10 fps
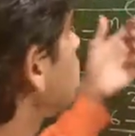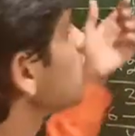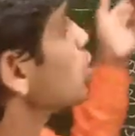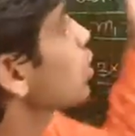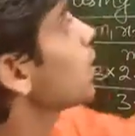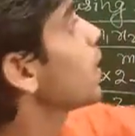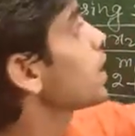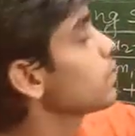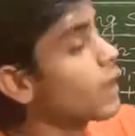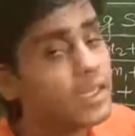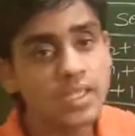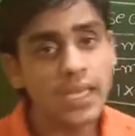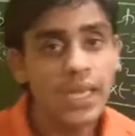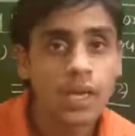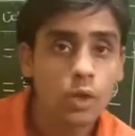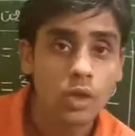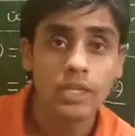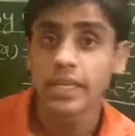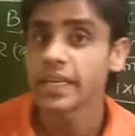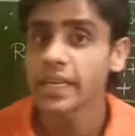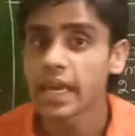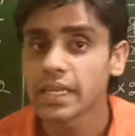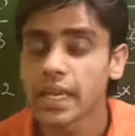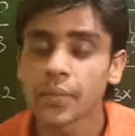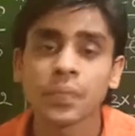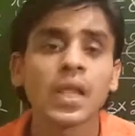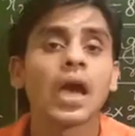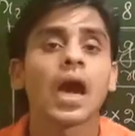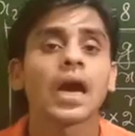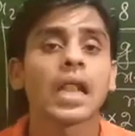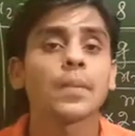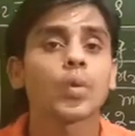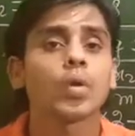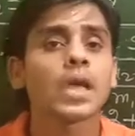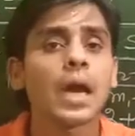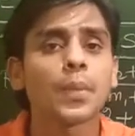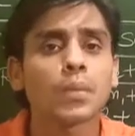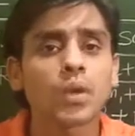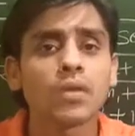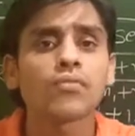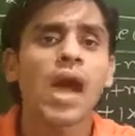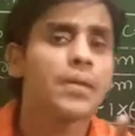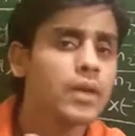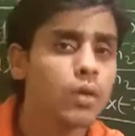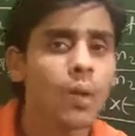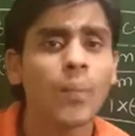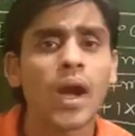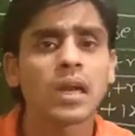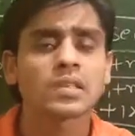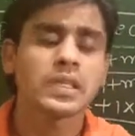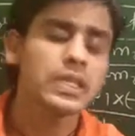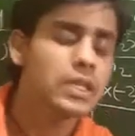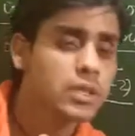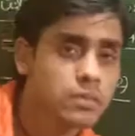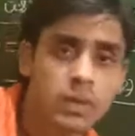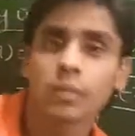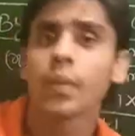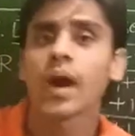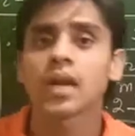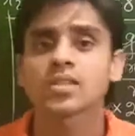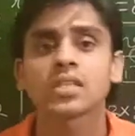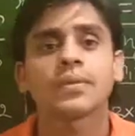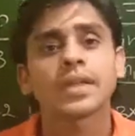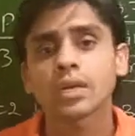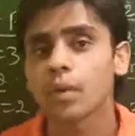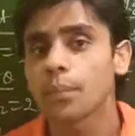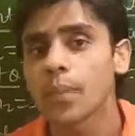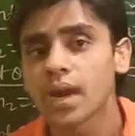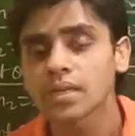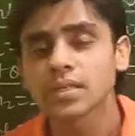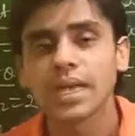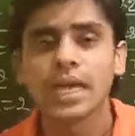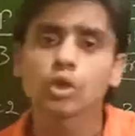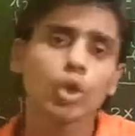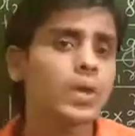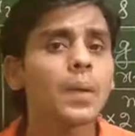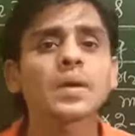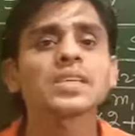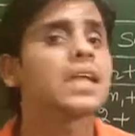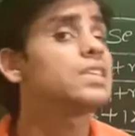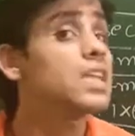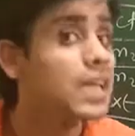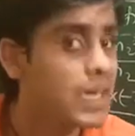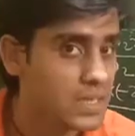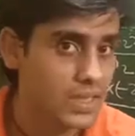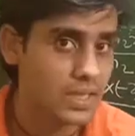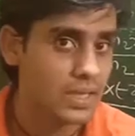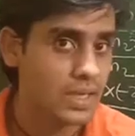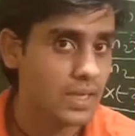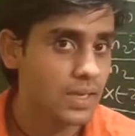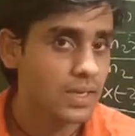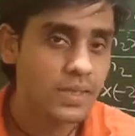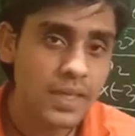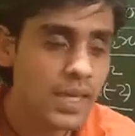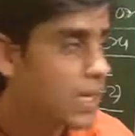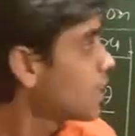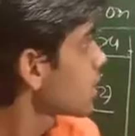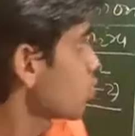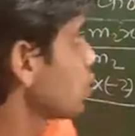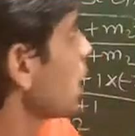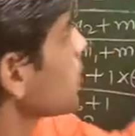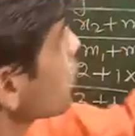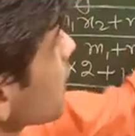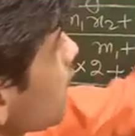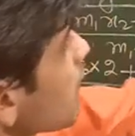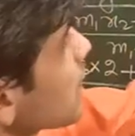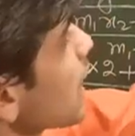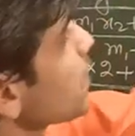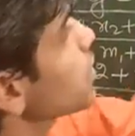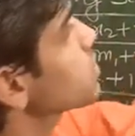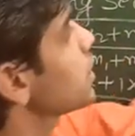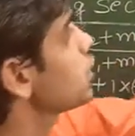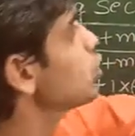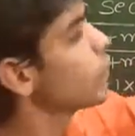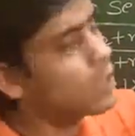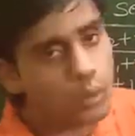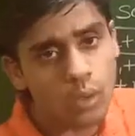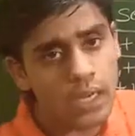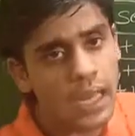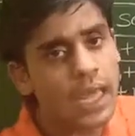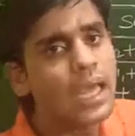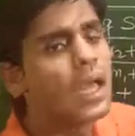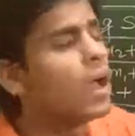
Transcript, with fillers: तीनों का बारी बारी से कोऑर्डिनेट निकाल लिया अगर आपको यहाँ पर बोले फाइव इक्वल पार्ट सिक्स इक्वल पार्ट सेवन इक्वल पार्ट तो भी आप आसानी से कर सकते हैं ठीक है क्योंकि आपको करना क्या है बस रेशियो पर ढूंढ लेना है